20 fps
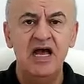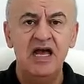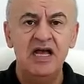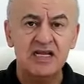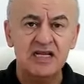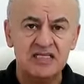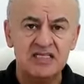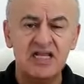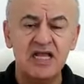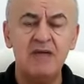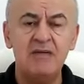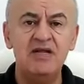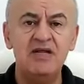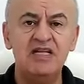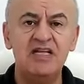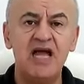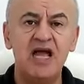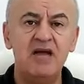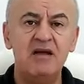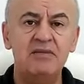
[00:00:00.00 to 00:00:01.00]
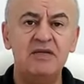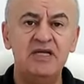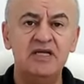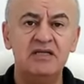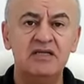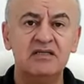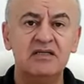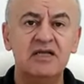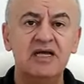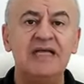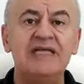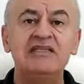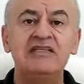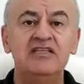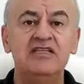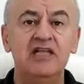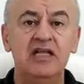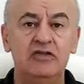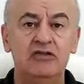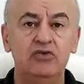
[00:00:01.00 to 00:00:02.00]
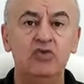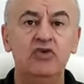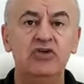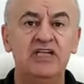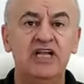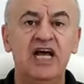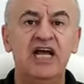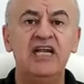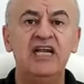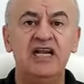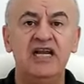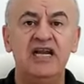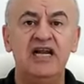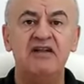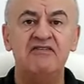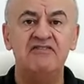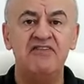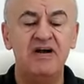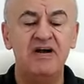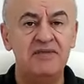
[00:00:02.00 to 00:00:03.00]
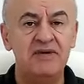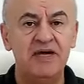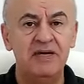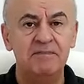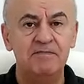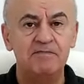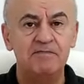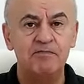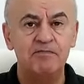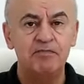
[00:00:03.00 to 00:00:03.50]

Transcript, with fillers: نستعمل تعابير قد نظن اننا نفهمها